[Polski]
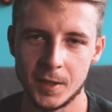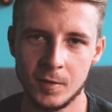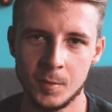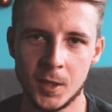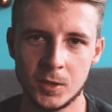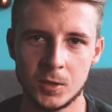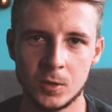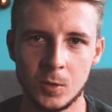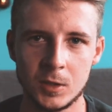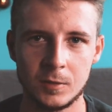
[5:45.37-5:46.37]
Ja Wam bardzo
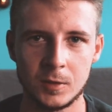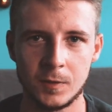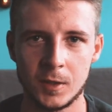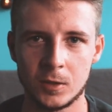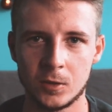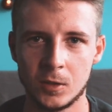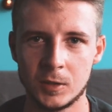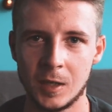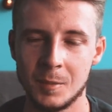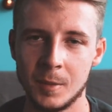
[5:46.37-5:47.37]
dziękuję za wytrwanie do
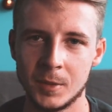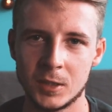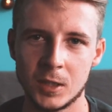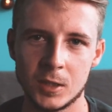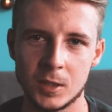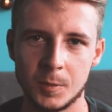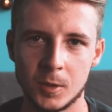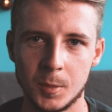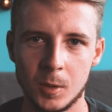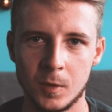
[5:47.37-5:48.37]
końca, mam nadzieję, że
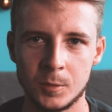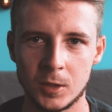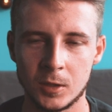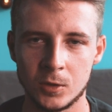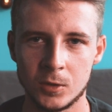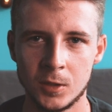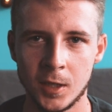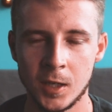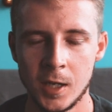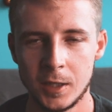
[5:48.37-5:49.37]
spodobał Wam się ten odcinek.